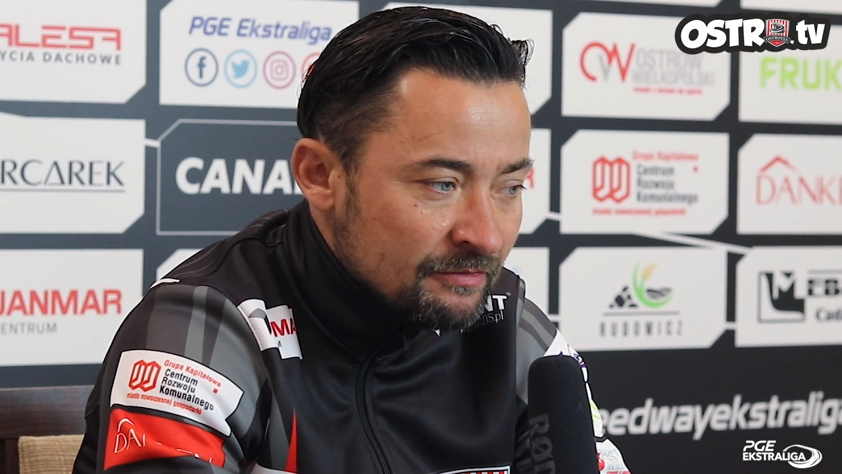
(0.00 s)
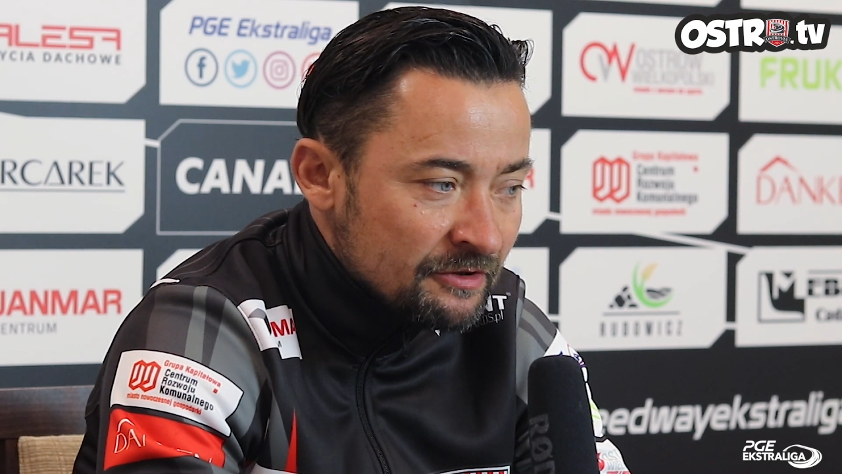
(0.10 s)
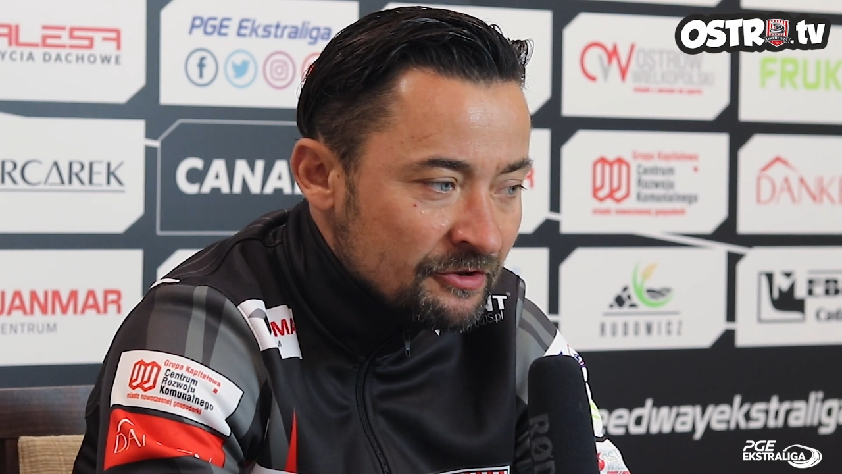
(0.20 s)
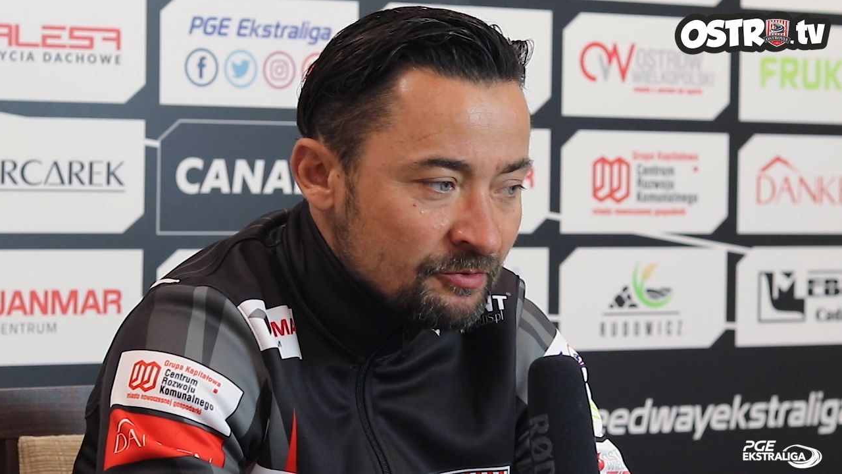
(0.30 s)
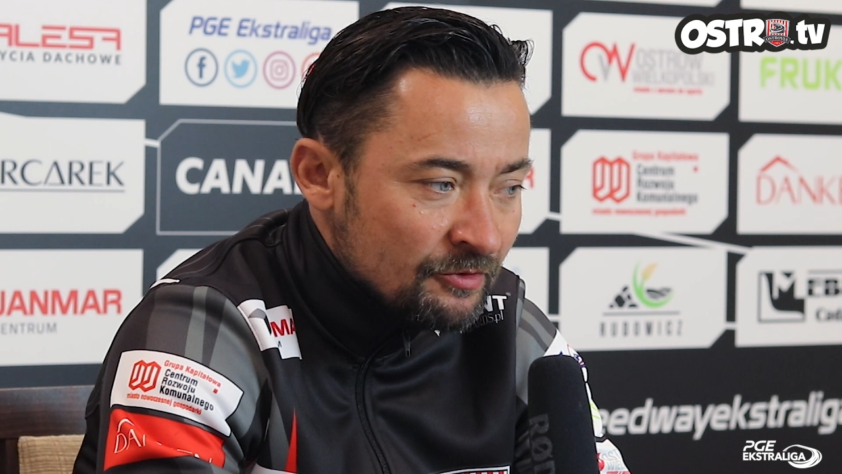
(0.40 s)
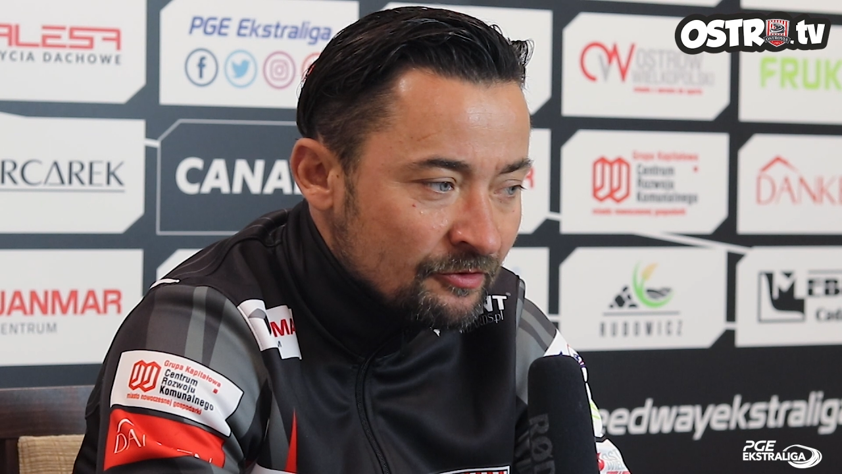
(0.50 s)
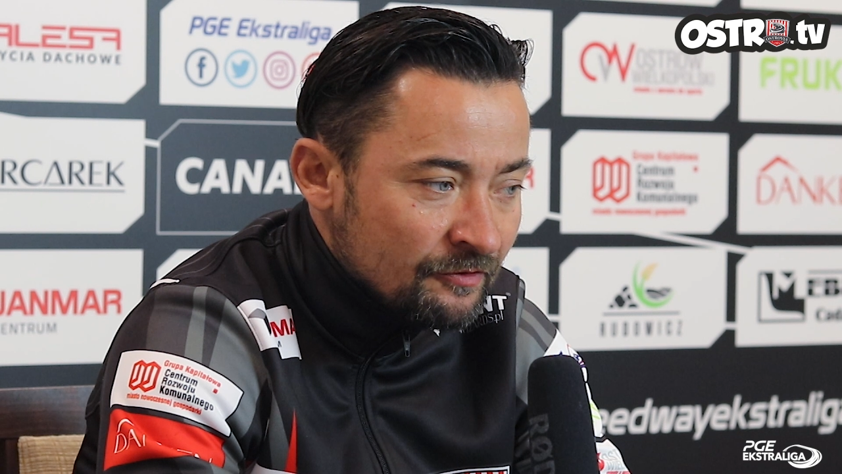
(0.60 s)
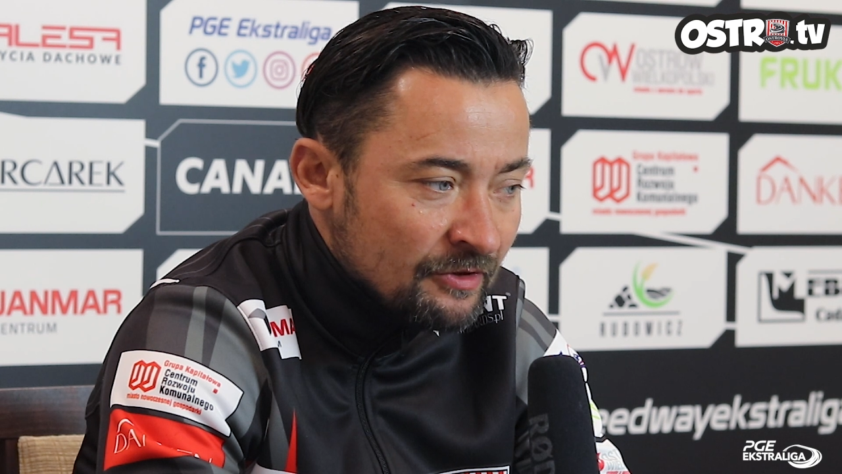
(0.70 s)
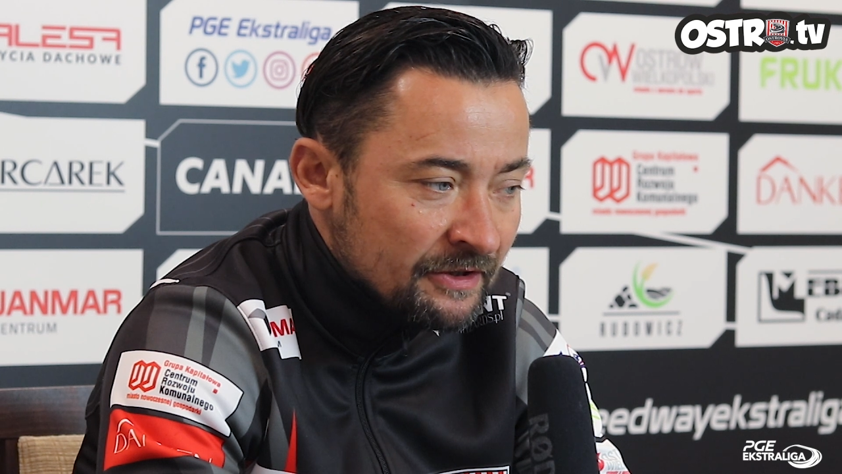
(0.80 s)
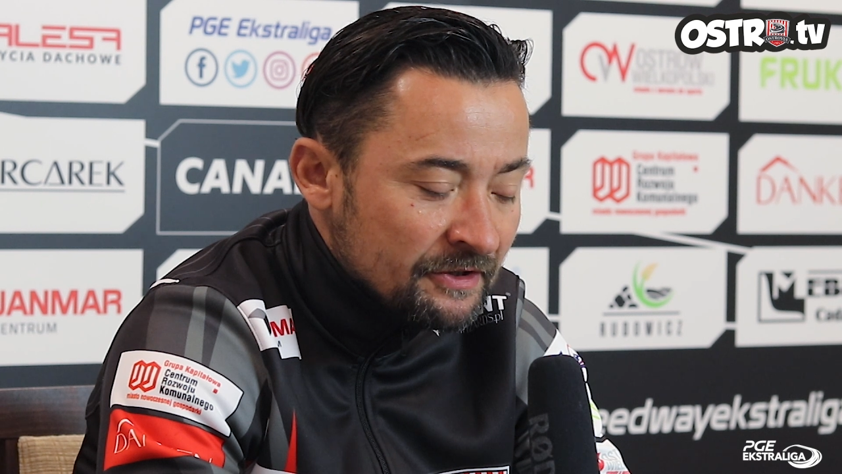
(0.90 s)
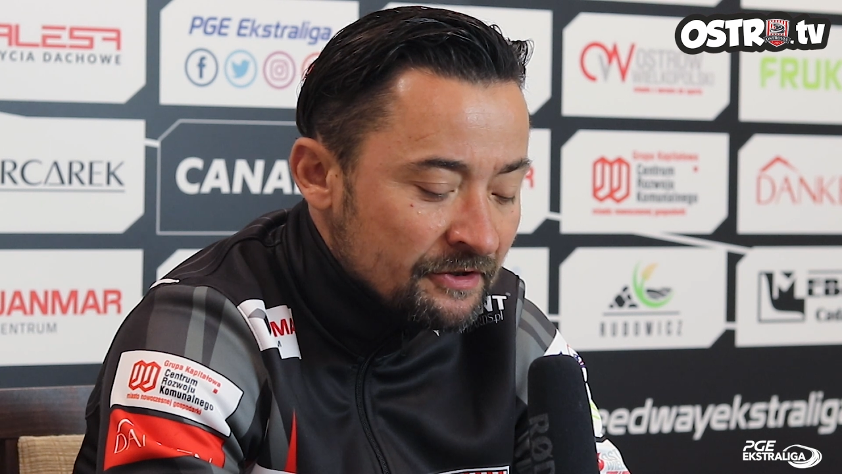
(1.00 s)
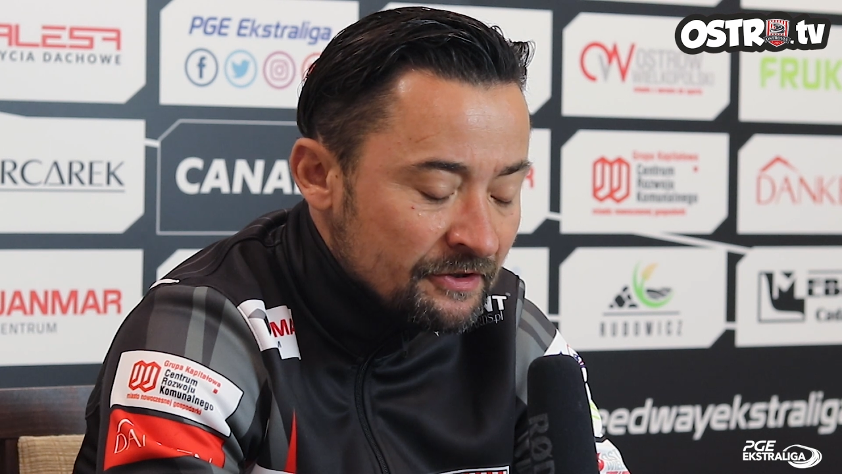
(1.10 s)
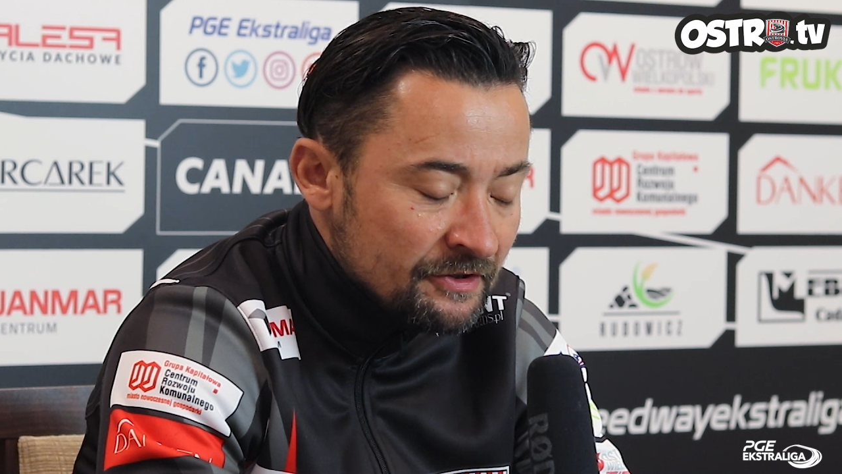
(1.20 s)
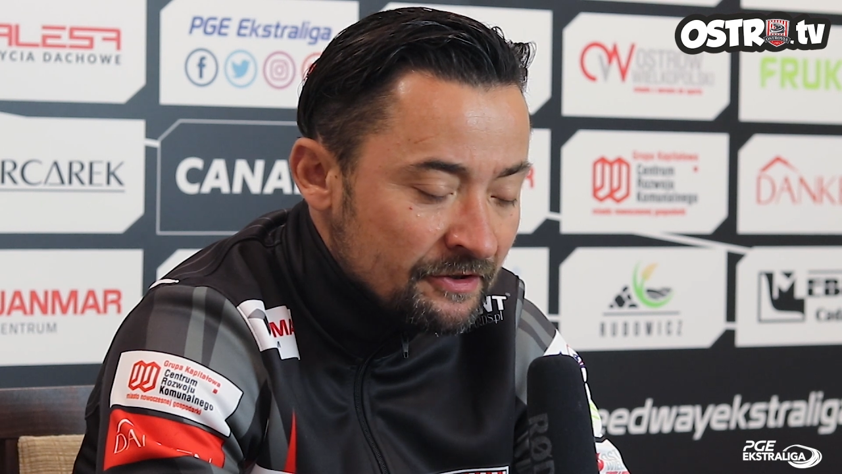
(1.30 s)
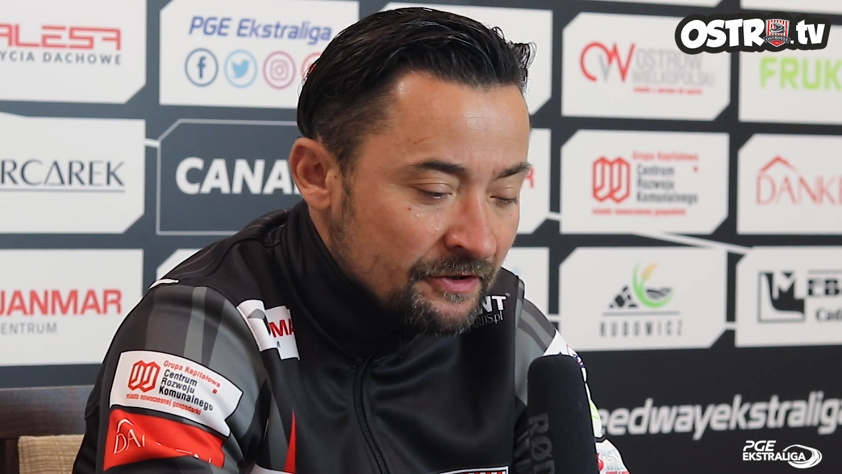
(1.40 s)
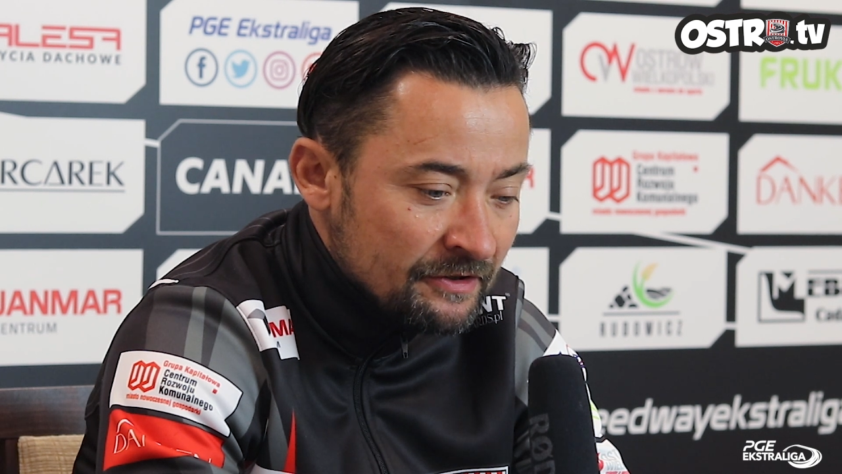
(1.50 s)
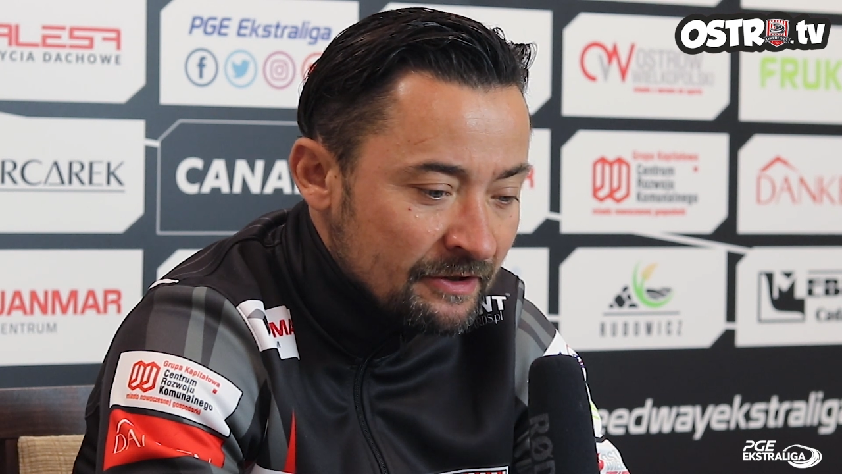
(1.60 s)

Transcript: mieliśmy odwołanych i